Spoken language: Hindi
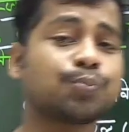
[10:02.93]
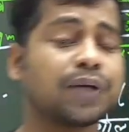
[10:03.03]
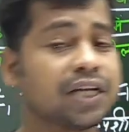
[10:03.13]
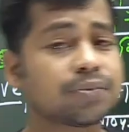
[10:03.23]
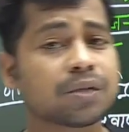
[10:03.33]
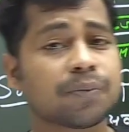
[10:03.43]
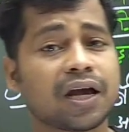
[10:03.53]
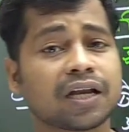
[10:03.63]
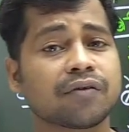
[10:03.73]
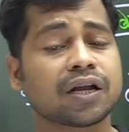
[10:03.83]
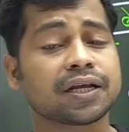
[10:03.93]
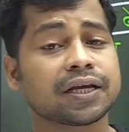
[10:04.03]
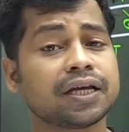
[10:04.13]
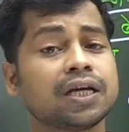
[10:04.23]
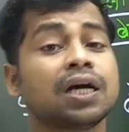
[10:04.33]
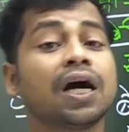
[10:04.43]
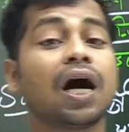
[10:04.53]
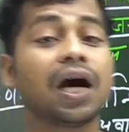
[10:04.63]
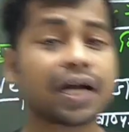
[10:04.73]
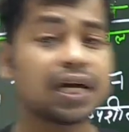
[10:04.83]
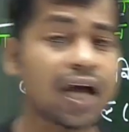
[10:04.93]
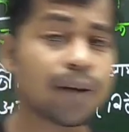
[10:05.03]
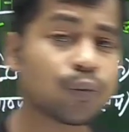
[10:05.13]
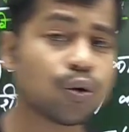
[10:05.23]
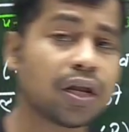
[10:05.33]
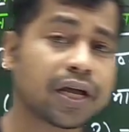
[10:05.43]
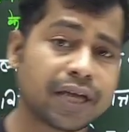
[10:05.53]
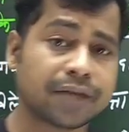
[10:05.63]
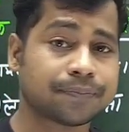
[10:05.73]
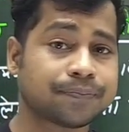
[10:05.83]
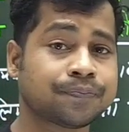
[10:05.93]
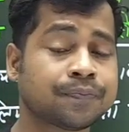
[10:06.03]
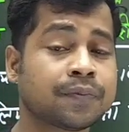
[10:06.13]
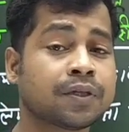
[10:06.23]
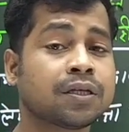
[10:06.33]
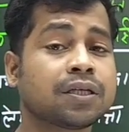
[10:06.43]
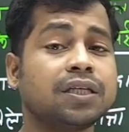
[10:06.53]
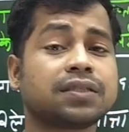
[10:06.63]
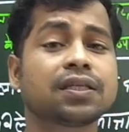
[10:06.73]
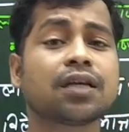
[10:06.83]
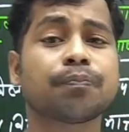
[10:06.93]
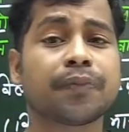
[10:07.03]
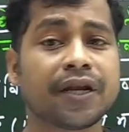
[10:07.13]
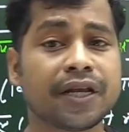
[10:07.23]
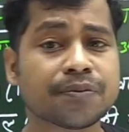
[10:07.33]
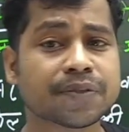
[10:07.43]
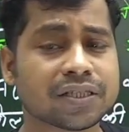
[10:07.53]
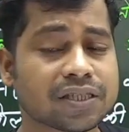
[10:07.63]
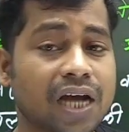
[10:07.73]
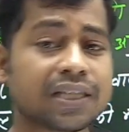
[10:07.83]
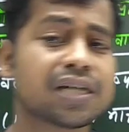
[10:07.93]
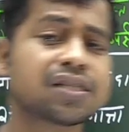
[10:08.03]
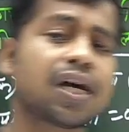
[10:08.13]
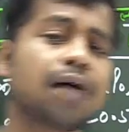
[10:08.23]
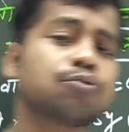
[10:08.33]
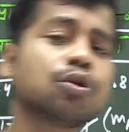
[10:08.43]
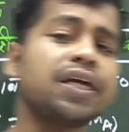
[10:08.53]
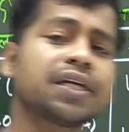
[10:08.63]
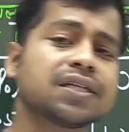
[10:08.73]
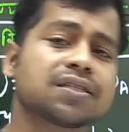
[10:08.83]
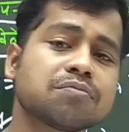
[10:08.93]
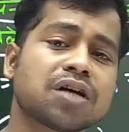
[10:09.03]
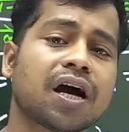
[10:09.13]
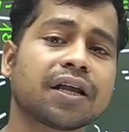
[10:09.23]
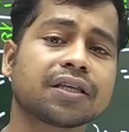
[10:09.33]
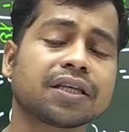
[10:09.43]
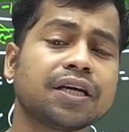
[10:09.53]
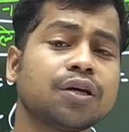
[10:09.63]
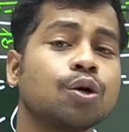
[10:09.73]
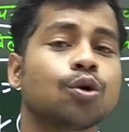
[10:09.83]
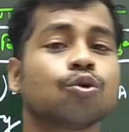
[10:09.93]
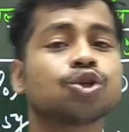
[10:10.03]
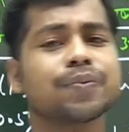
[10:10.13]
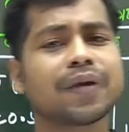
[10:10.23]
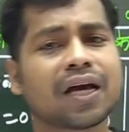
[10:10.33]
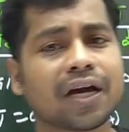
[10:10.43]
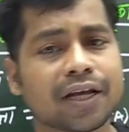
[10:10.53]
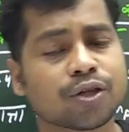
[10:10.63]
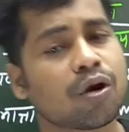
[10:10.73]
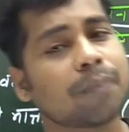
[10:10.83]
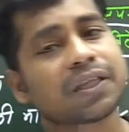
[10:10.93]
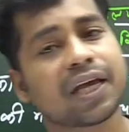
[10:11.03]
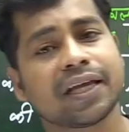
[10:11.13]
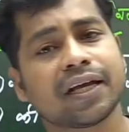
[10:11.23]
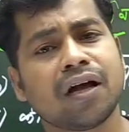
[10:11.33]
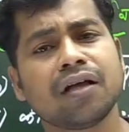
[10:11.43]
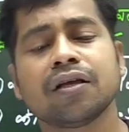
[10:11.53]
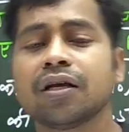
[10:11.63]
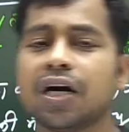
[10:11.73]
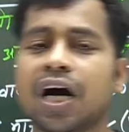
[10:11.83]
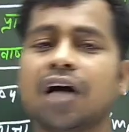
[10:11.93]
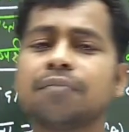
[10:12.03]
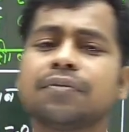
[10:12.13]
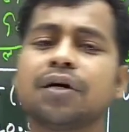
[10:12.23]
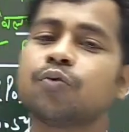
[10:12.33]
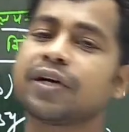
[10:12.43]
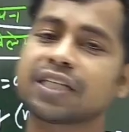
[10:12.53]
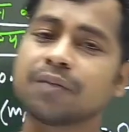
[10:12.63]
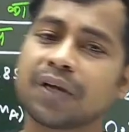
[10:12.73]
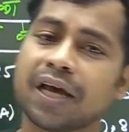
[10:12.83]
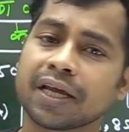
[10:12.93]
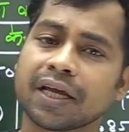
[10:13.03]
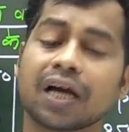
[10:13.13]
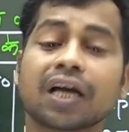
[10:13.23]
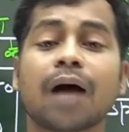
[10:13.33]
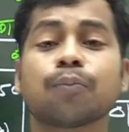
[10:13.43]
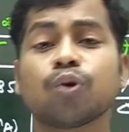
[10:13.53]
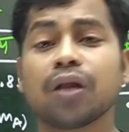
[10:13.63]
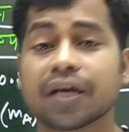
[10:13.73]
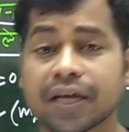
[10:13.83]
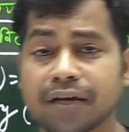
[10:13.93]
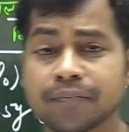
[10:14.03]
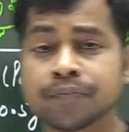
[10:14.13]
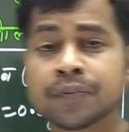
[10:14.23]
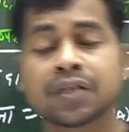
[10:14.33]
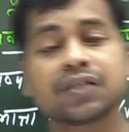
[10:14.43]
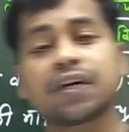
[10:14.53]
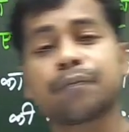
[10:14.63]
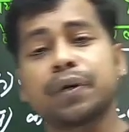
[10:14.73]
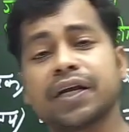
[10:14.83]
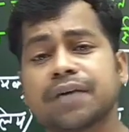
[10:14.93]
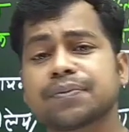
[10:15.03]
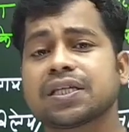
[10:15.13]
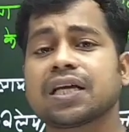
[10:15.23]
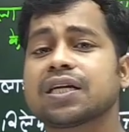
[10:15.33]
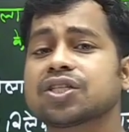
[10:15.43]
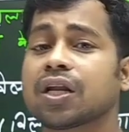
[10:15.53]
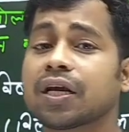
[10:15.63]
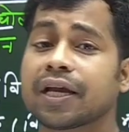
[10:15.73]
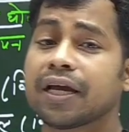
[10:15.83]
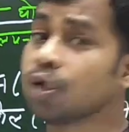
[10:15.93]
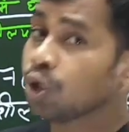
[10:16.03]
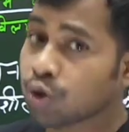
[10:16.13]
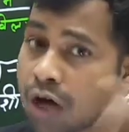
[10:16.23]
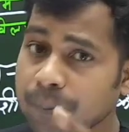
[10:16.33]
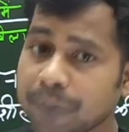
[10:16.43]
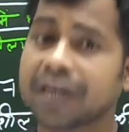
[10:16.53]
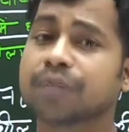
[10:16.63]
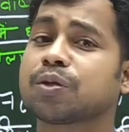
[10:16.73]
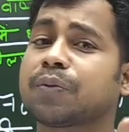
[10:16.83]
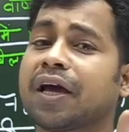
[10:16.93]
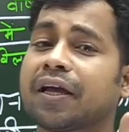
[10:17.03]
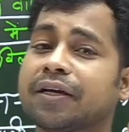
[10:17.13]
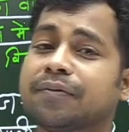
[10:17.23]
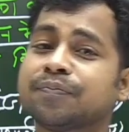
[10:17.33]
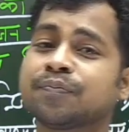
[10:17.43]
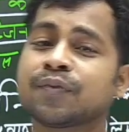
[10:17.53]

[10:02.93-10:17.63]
आज पीडीएफ से पढ़ाने वाले हैं अगर आपको लगे कि सर पीडीएफ से ज़्यादा अच्छा आप जो लिख के समझा रहे थे उसमें आ रहा है तो आप बताइएगा हम वैसे ही पढ़ाएंगे अगर आपको लगे कि सर पीडीएफ से ज़्यादा अच्छा लग रहा है तो हम पीडीएफ से पढ़ाएंगे